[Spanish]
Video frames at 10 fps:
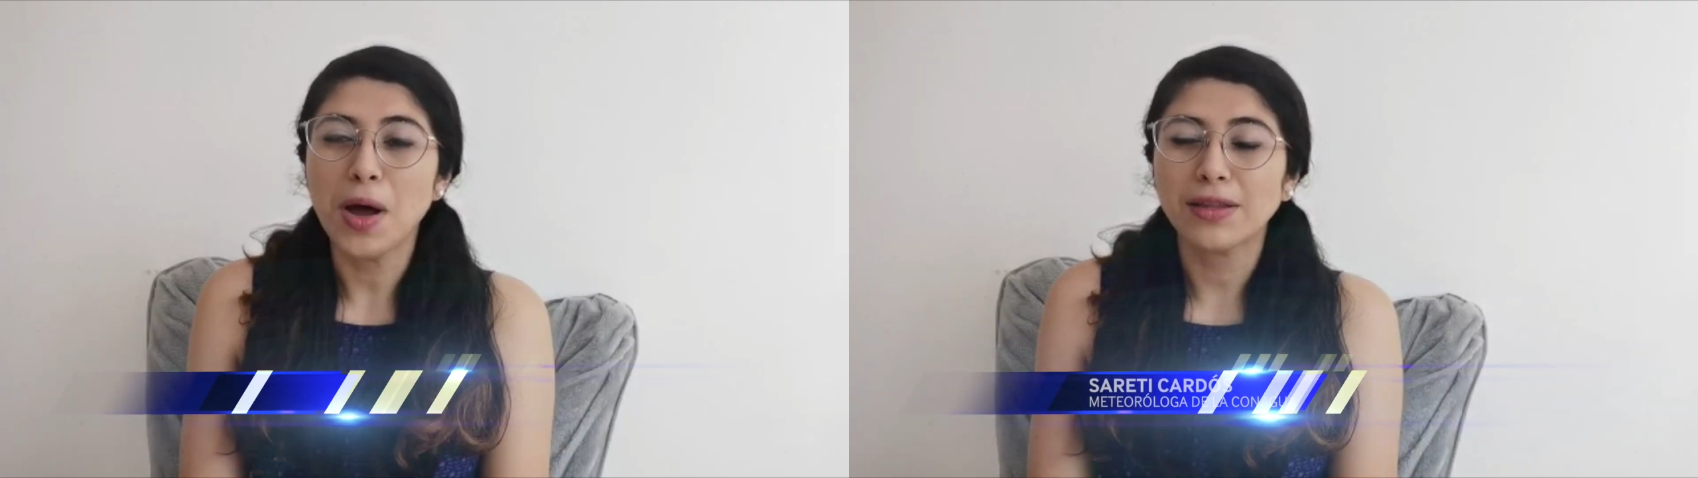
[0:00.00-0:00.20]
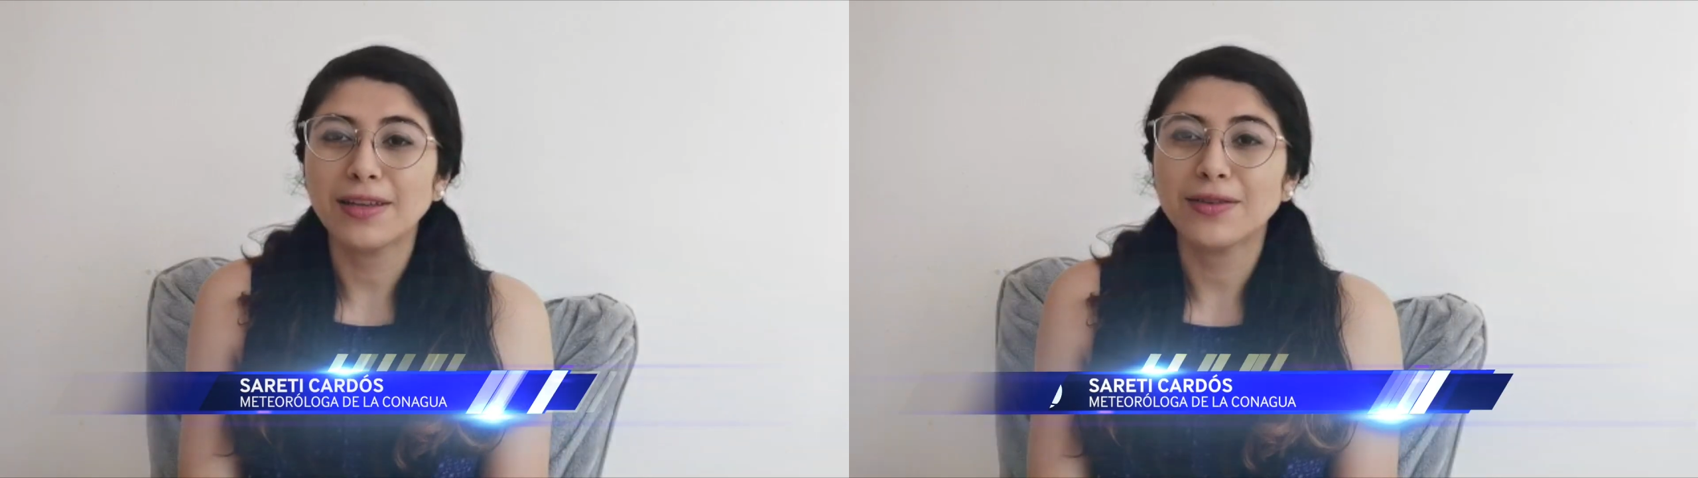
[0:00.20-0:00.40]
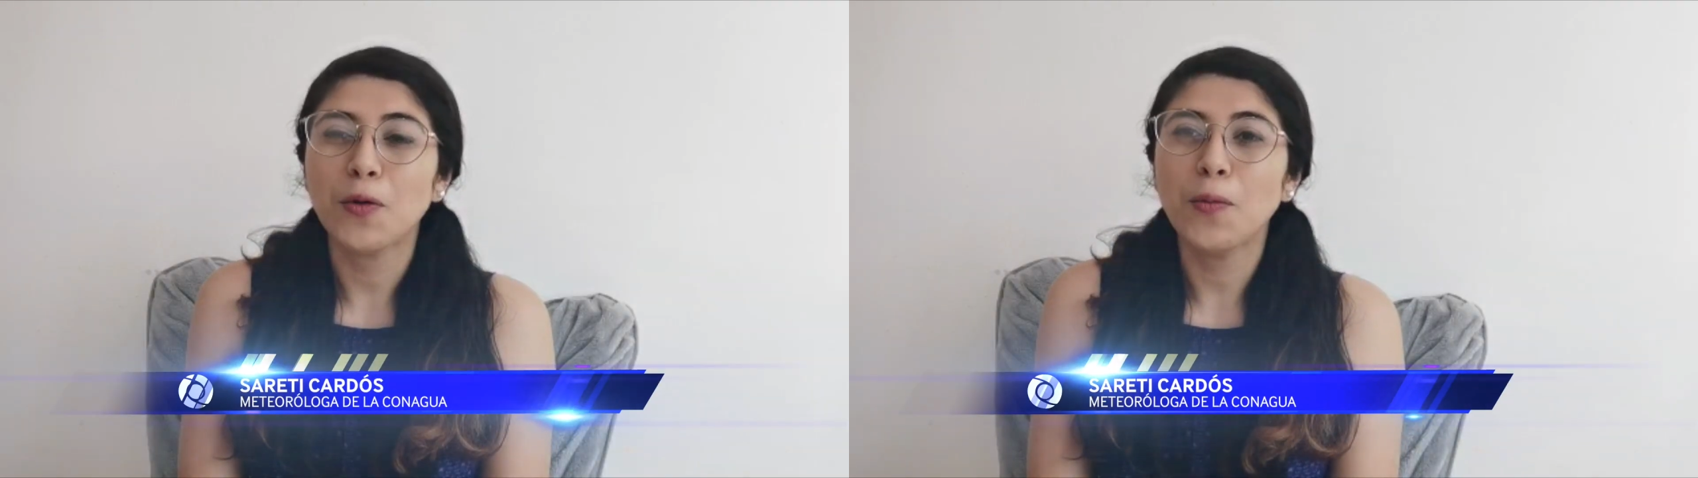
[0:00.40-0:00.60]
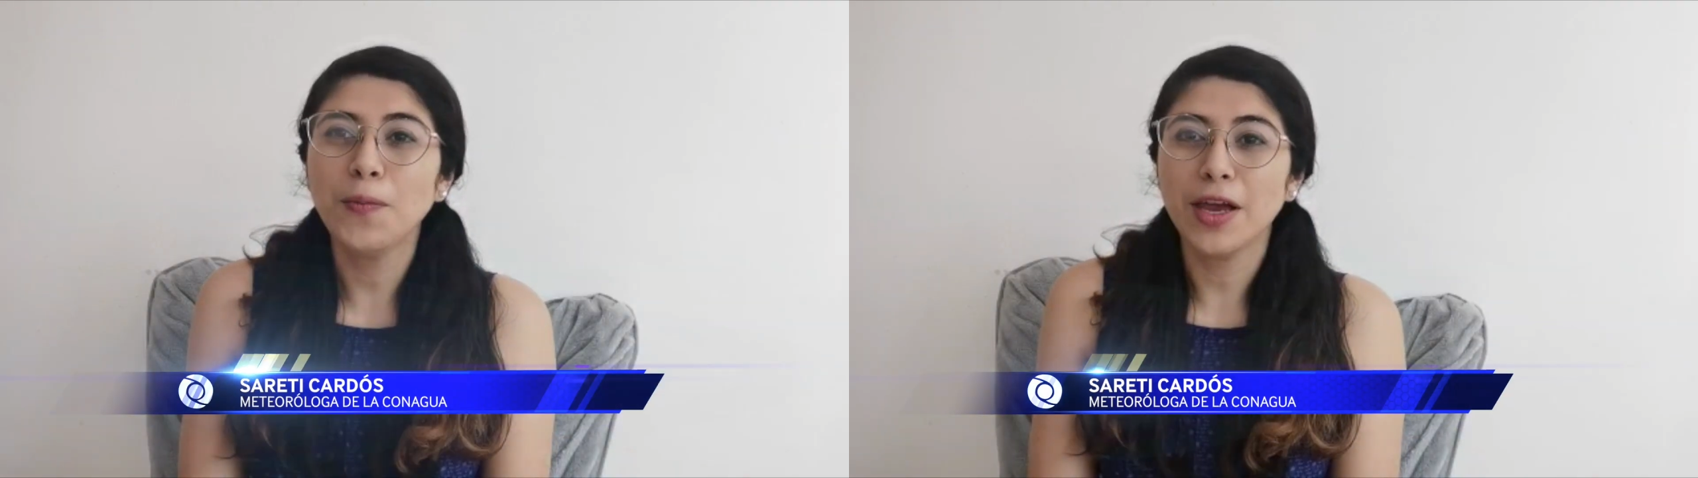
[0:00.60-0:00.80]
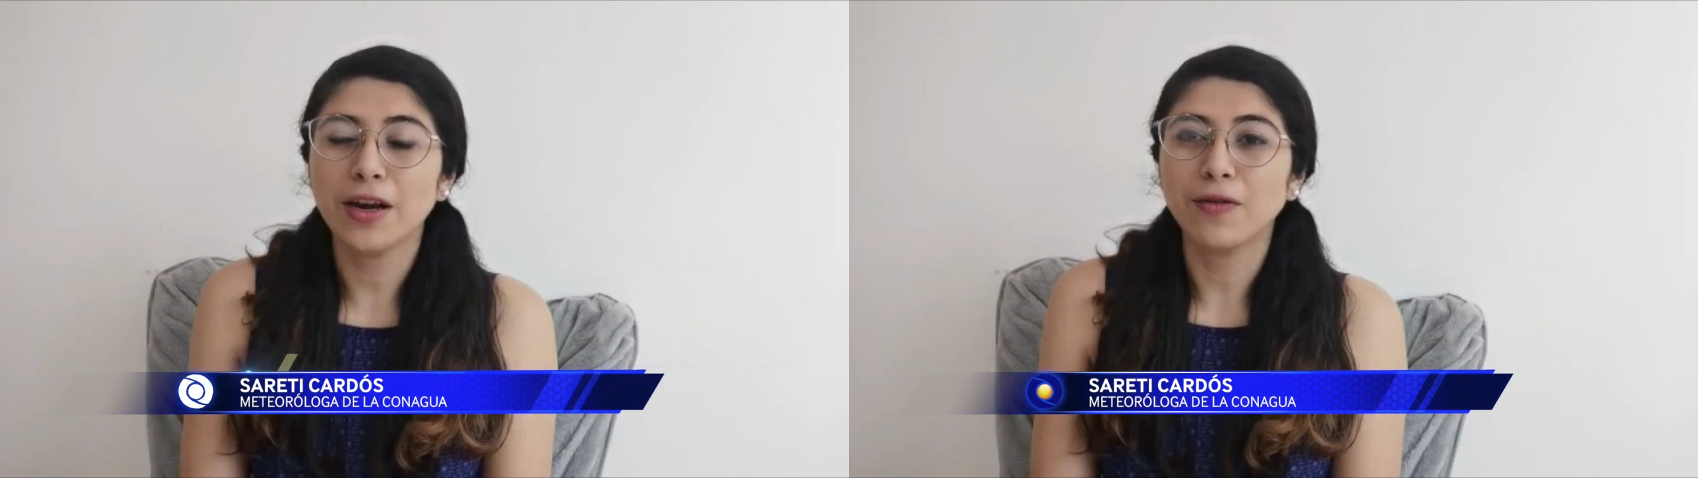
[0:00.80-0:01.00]
martes
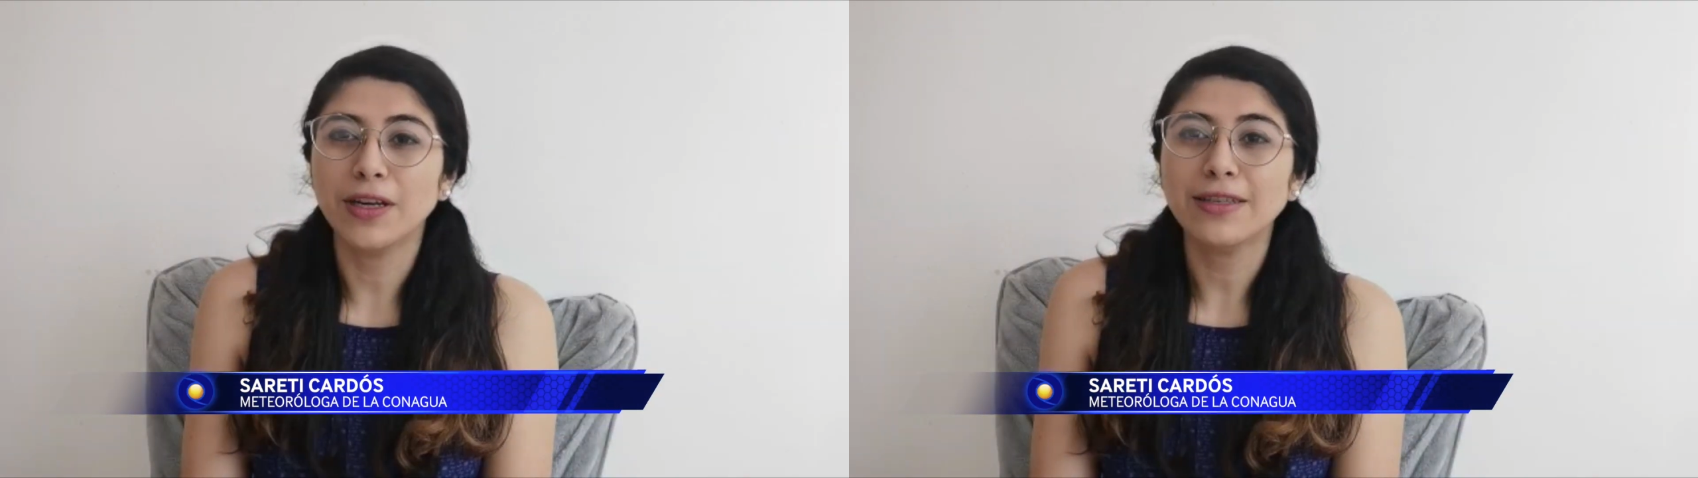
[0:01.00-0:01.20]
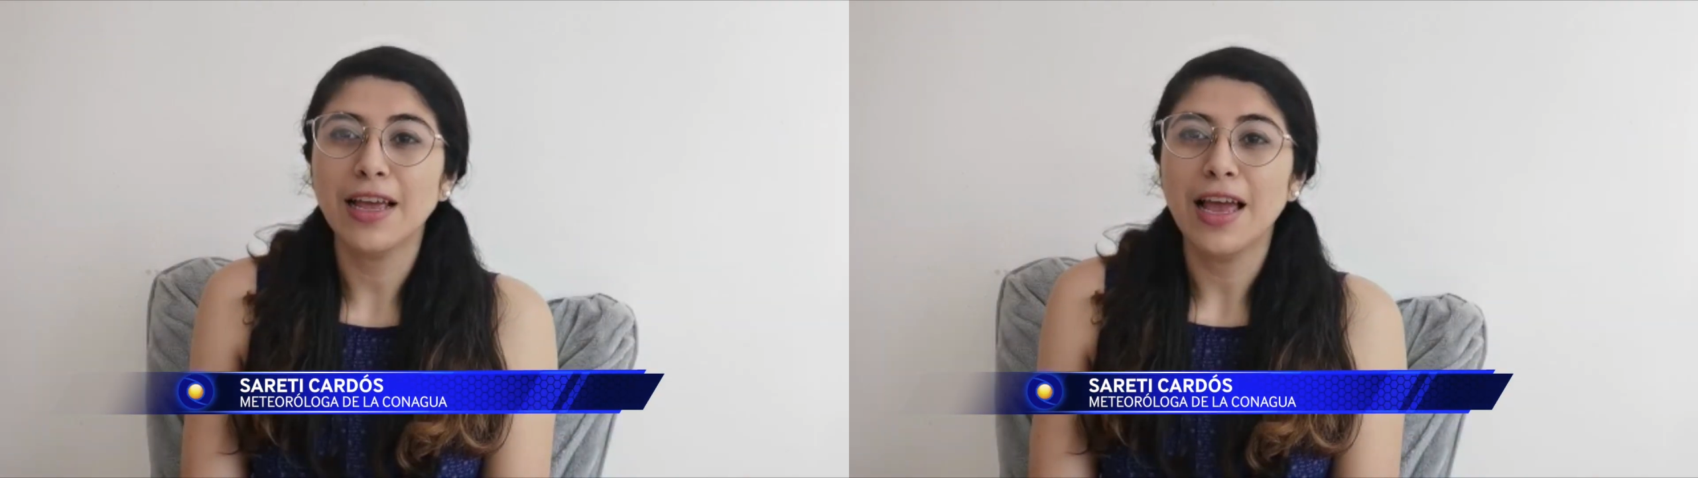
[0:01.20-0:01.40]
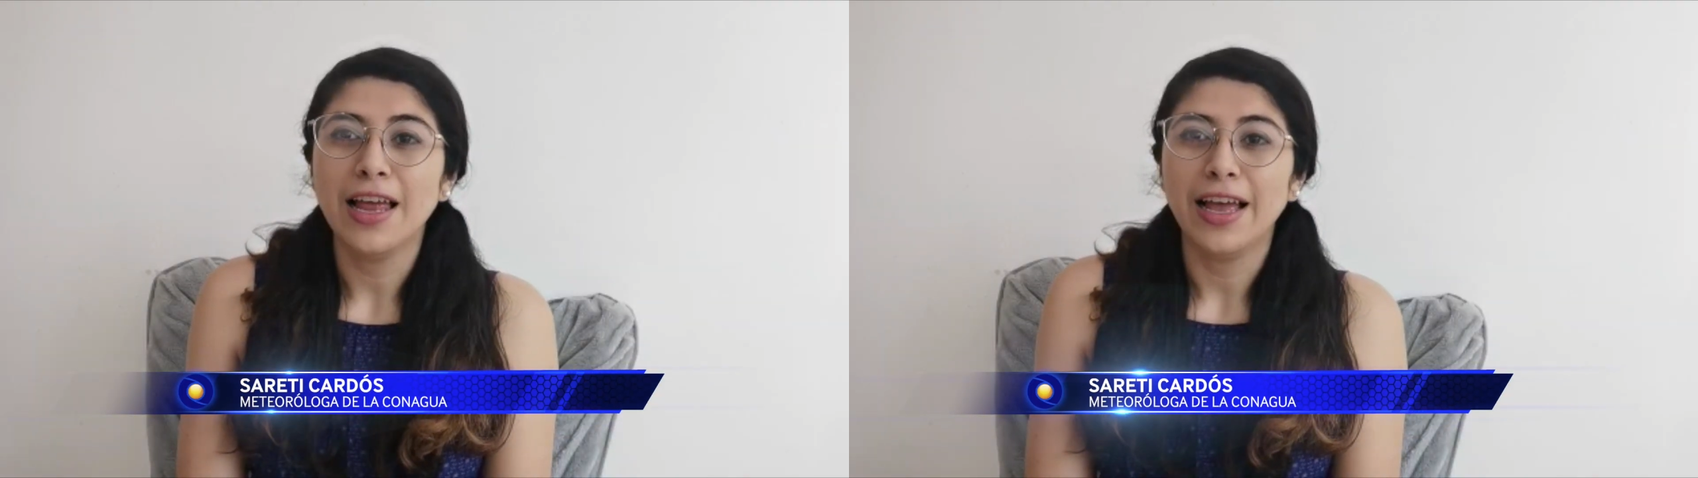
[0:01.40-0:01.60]
como miércoles